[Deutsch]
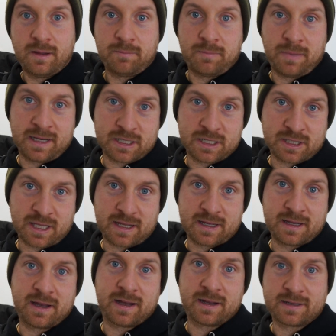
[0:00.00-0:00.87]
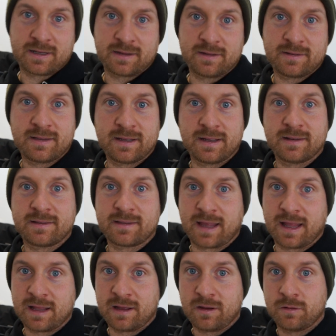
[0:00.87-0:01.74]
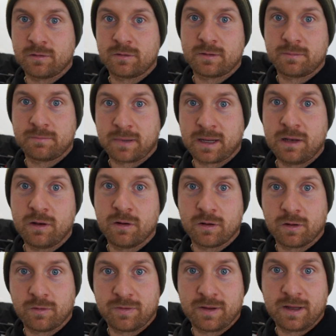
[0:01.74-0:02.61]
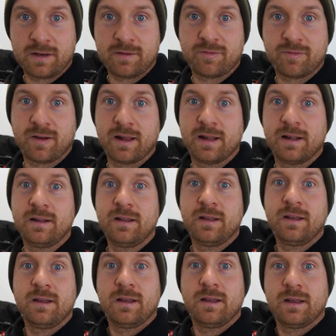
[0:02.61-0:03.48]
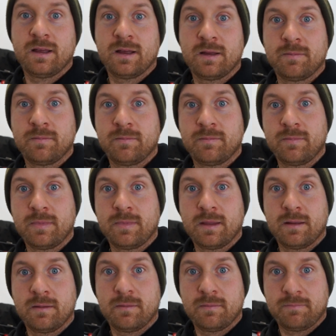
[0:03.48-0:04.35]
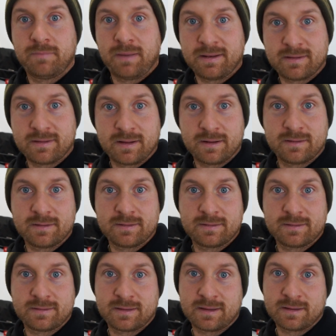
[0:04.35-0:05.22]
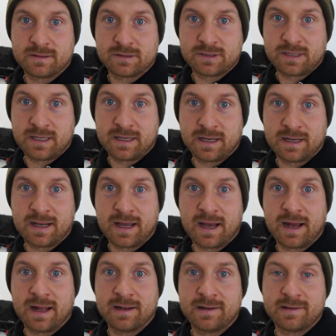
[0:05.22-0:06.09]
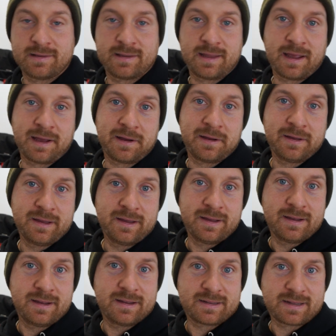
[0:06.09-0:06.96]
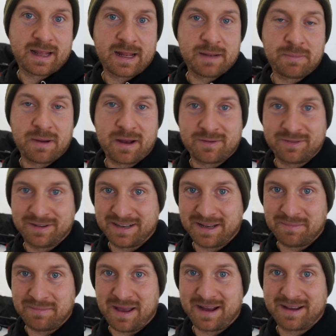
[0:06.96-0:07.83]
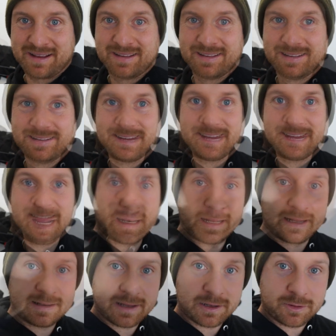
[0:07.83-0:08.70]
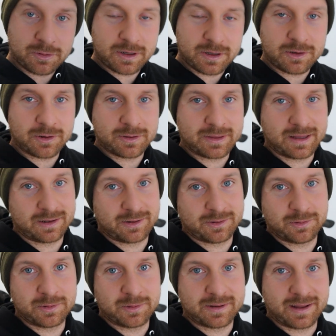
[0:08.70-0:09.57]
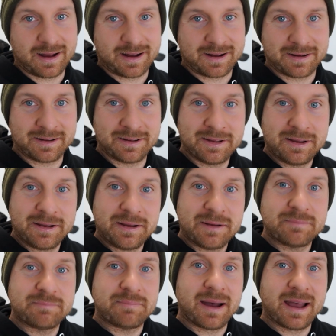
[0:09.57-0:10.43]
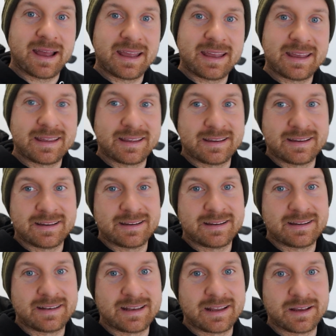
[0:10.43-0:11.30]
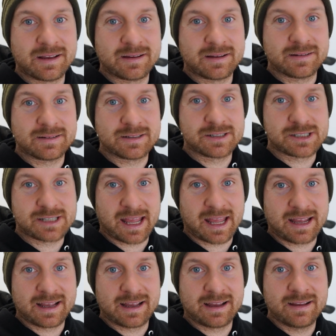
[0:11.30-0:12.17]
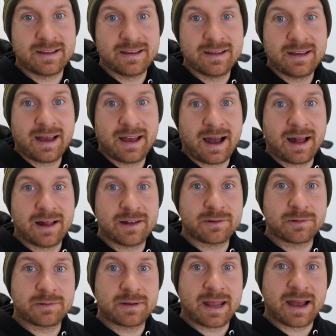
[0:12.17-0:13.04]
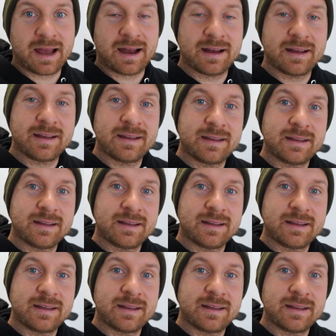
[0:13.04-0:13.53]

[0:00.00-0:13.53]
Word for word: bei der Streckencharakteristik ist Trailground Brilon auf jeden Fall ähm, besser steht er da als der Trailpark Winterberg. Man kann jetzt natürlich noch dazu sagen, bei äh, den Strecken, also der